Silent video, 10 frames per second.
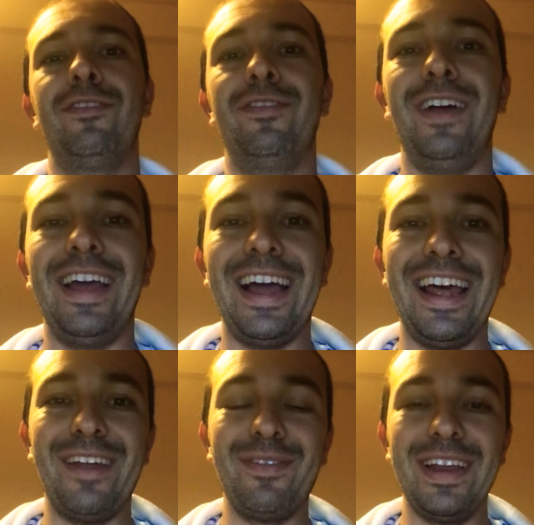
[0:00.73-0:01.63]
Fala
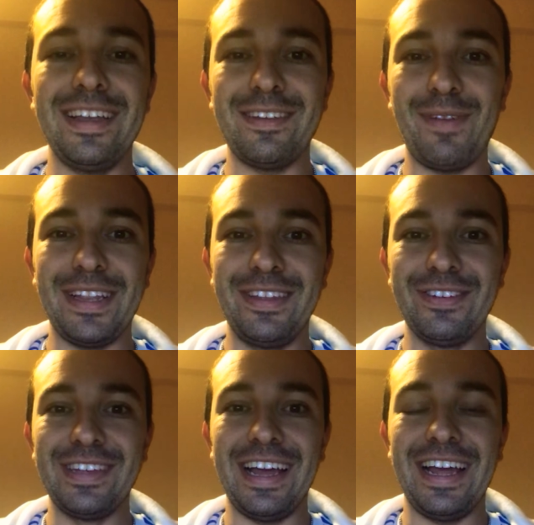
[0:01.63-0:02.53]
galera, beleza?
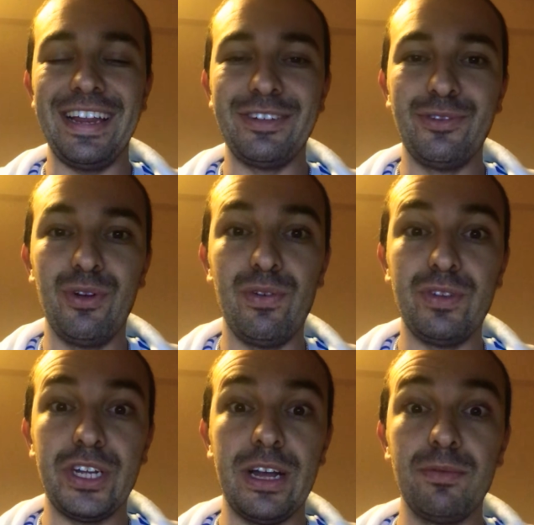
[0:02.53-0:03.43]
Matheus da área de novo.
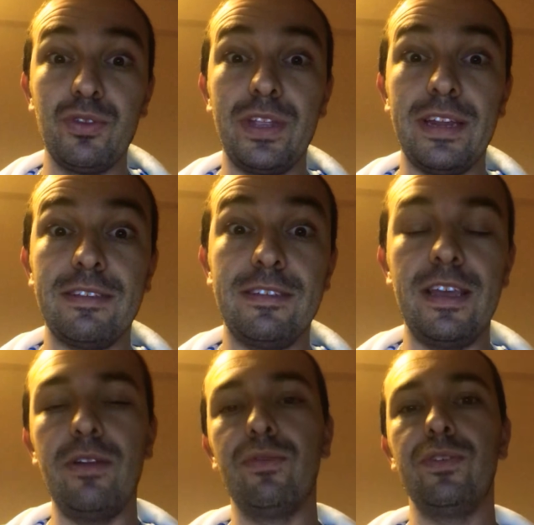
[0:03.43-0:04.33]
Chegamos ao
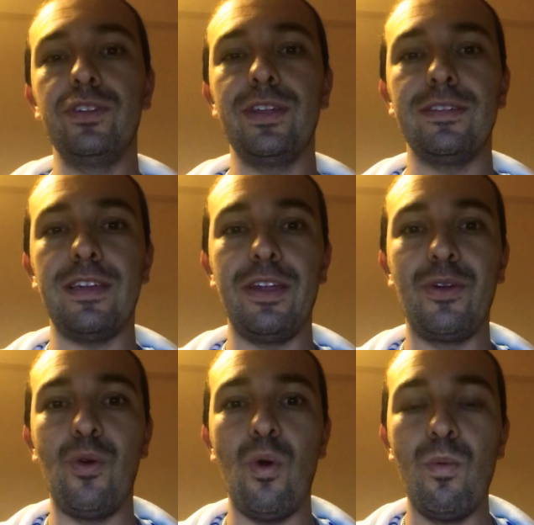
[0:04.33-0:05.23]
terceiro vídeo da série
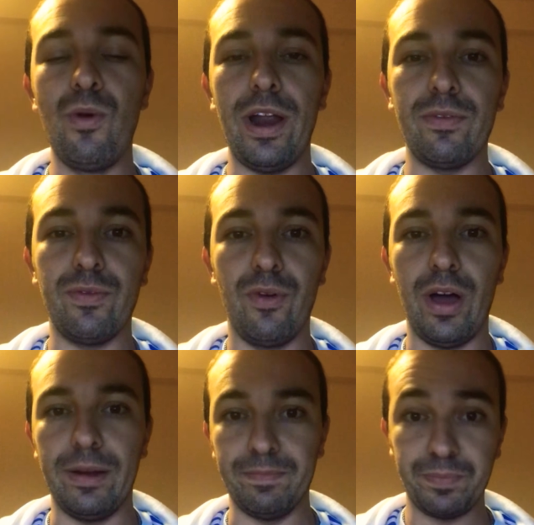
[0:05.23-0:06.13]
Como Morar
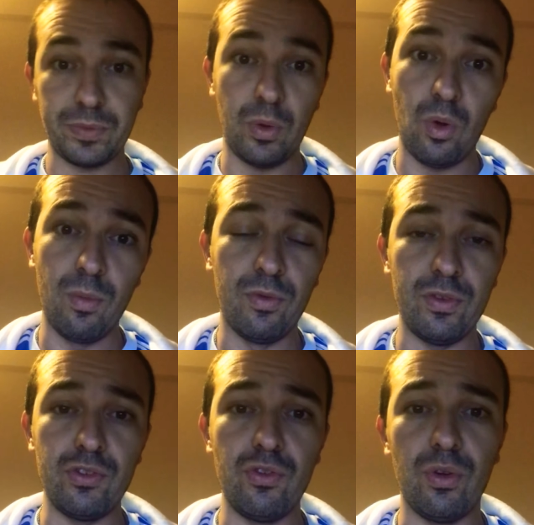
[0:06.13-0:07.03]
Fora. Então, como o
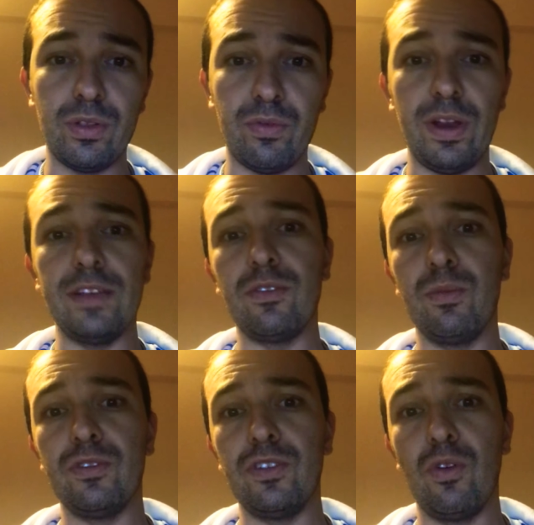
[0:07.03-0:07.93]
vídeo de ontem eu falei
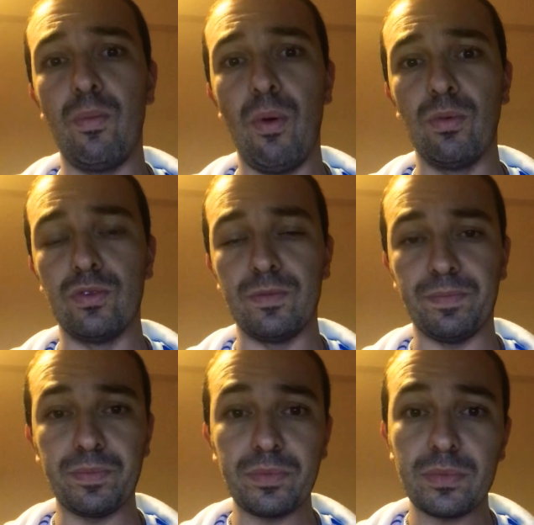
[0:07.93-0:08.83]
sobre os cinco pontos
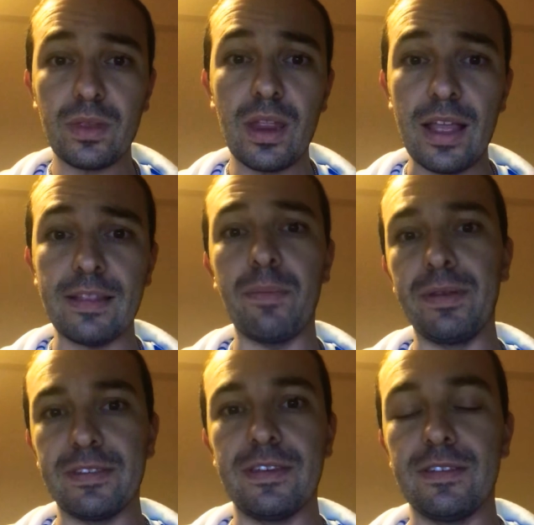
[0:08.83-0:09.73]
da
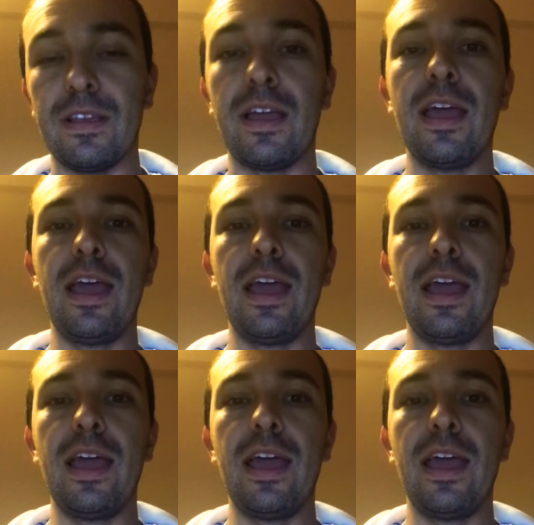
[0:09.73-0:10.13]
pesquisa